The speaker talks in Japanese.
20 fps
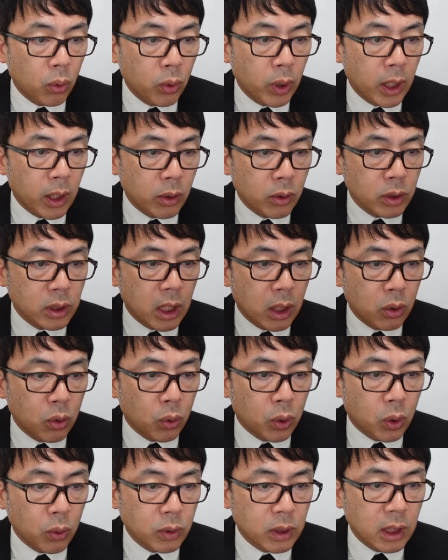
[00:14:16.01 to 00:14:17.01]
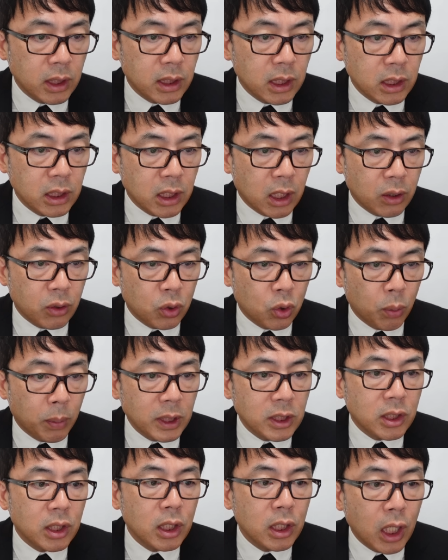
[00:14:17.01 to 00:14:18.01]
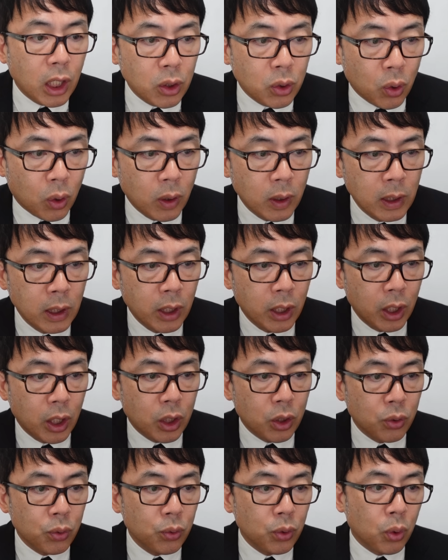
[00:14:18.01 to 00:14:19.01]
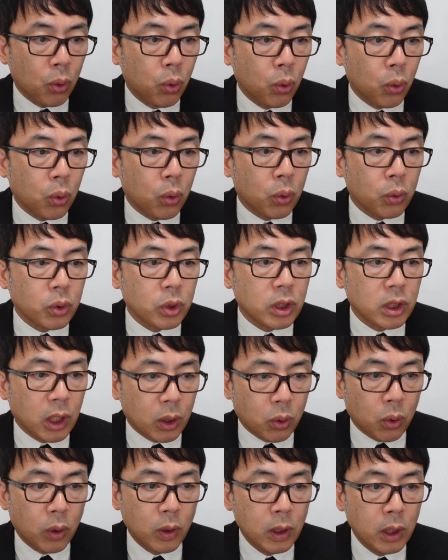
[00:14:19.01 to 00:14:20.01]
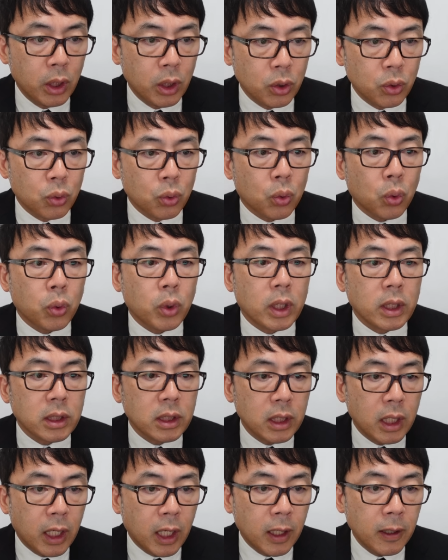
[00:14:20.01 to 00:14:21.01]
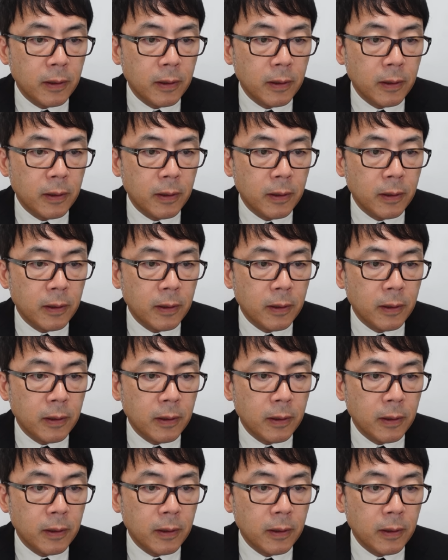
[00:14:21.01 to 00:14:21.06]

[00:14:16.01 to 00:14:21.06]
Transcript: これらの戦闘機を前線近くに飛ばしていないというふうに報告したと。いうことなんですね。